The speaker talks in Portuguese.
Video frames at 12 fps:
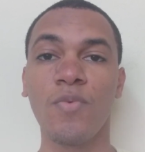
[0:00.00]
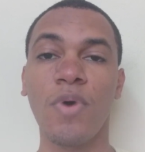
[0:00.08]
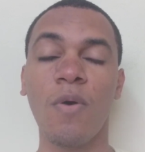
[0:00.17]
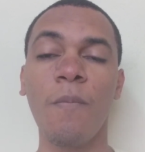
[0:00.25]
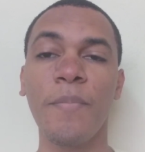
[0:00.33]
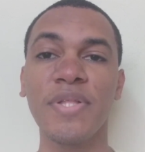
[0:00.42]

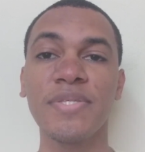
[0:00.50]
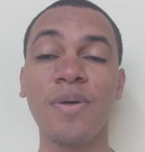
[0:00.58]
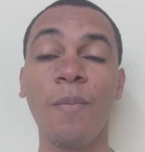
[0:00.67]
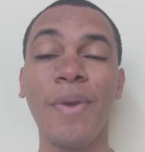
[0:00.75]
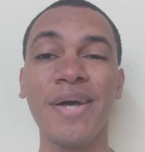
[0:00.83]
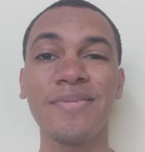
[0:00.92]
Uma
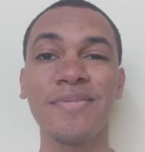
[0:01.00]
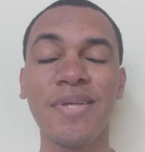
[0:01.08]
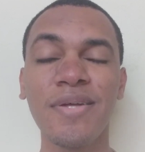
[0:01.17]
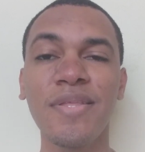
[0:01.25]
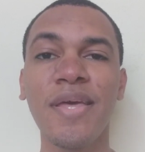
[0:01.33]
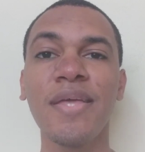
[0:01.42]
competição
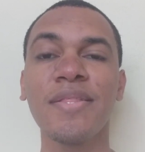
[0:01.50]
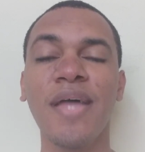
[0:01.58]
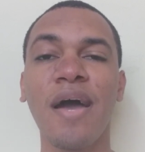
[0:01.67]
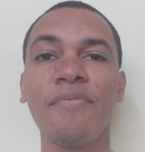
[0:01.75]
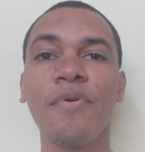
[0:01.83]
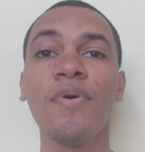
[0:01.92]
bastante
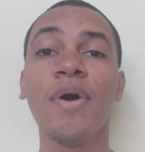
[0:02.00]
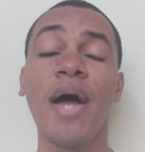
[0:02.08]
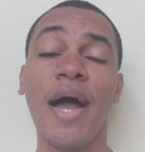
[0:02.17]
rentável.